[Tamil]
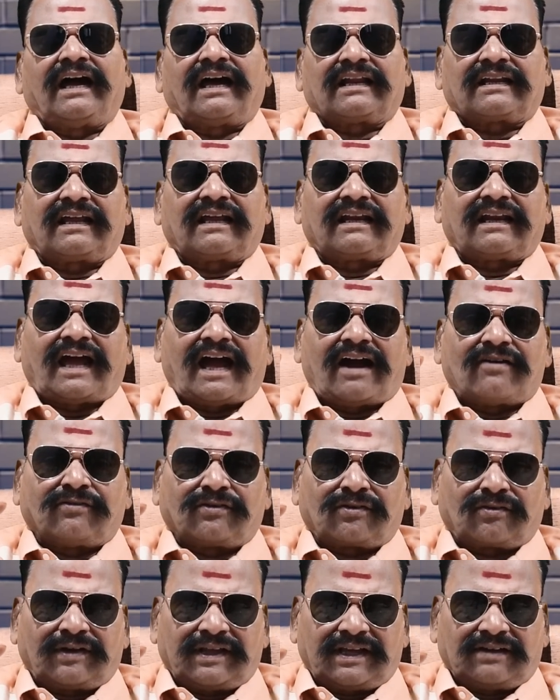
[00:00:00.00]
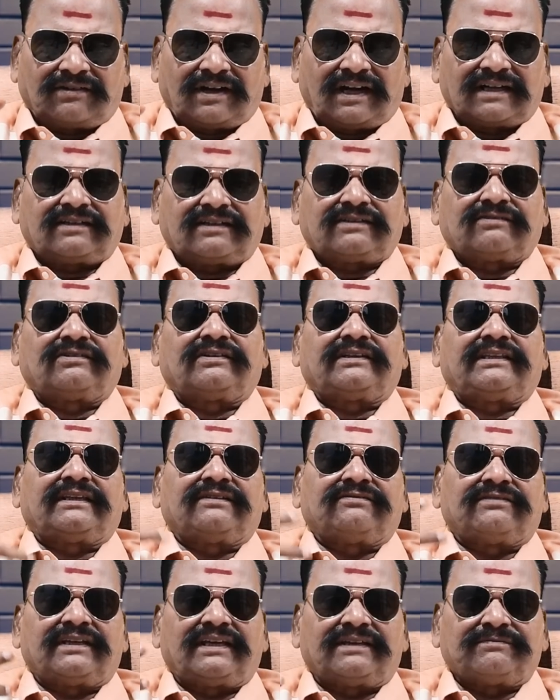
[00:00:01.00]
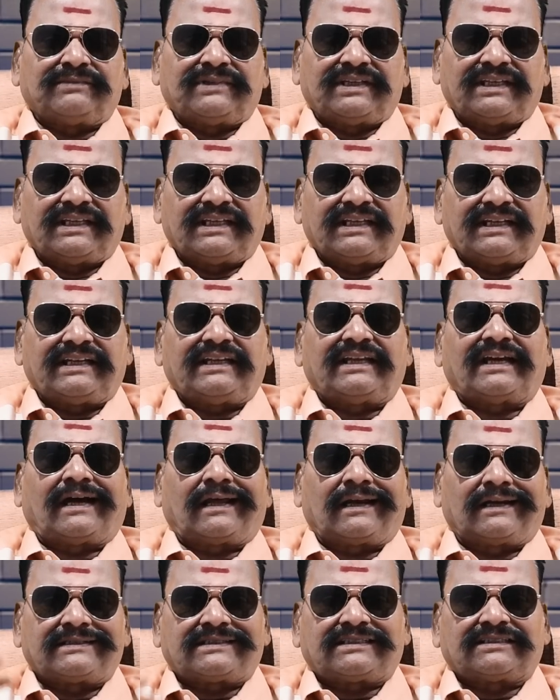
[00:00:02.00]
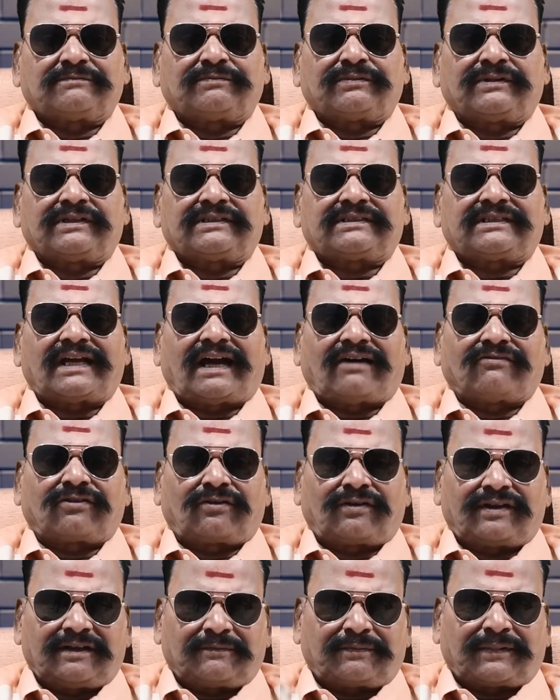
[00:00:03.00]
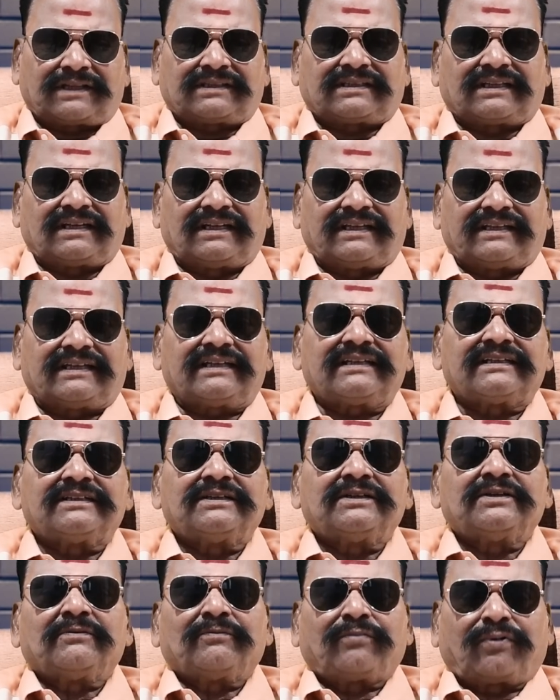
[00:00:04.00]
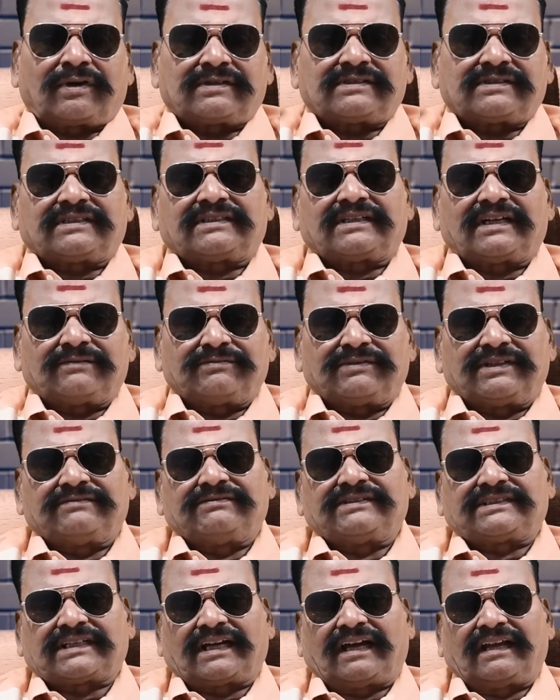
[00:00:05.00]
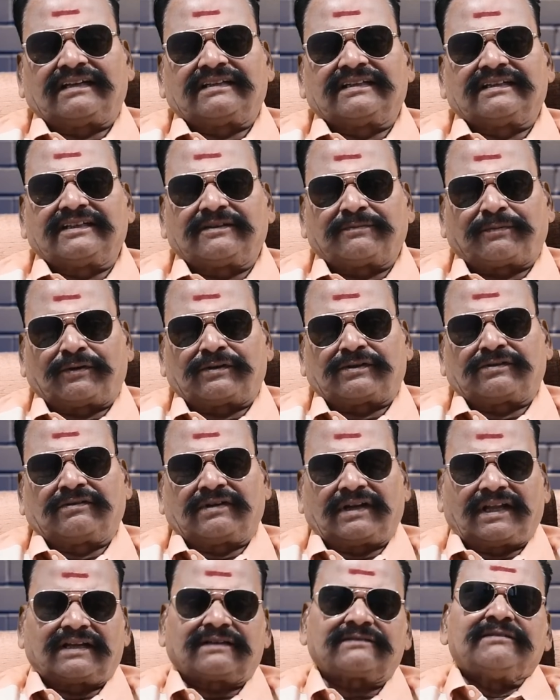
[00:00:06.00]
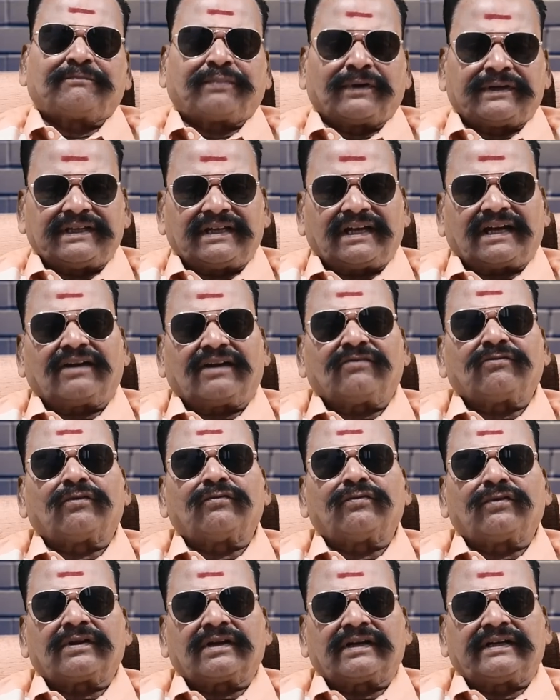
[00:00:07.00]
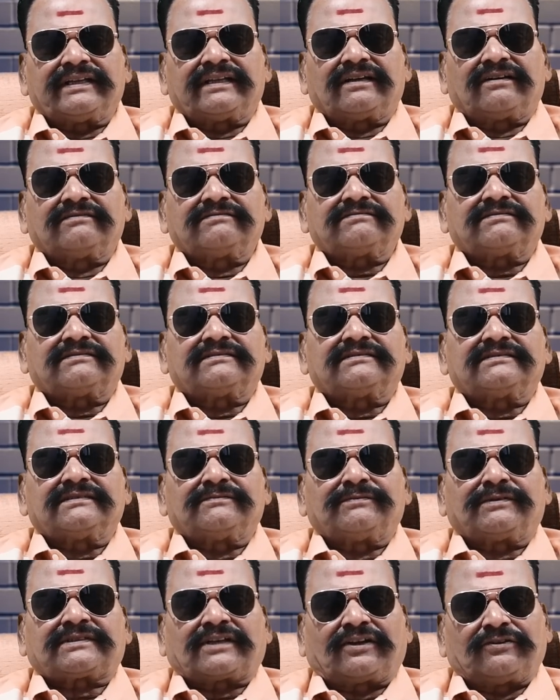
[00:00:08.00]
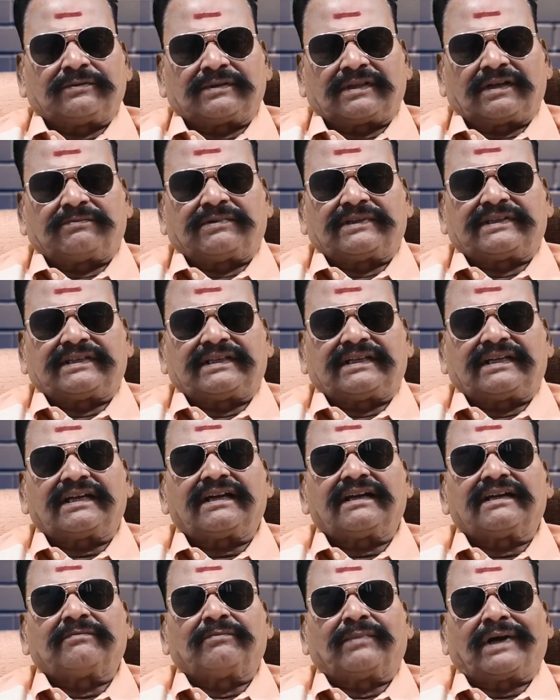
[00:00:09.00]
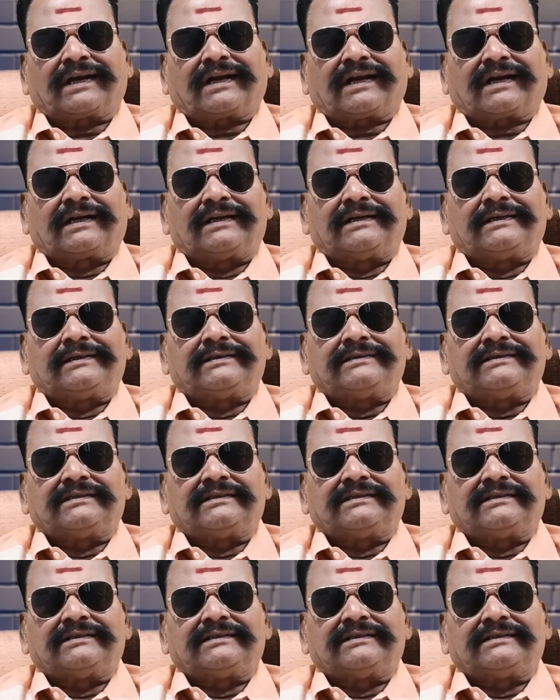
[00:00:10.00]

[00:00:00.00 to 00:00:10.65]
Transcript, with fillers: ஆனால் அவருடைய வாக்குறுதியவே மீறி அலட்சியப்படுத்தி அவருடைய படத்திலேயே புரட்சி தளபதி விஷால் என்று போட்டுக்கொண்டார் இப்படியாக ஒவ்வொரு நடிகர்களும் இப்போ சமீபத்தில் பார்த்தீங்கன்னா மக்கள்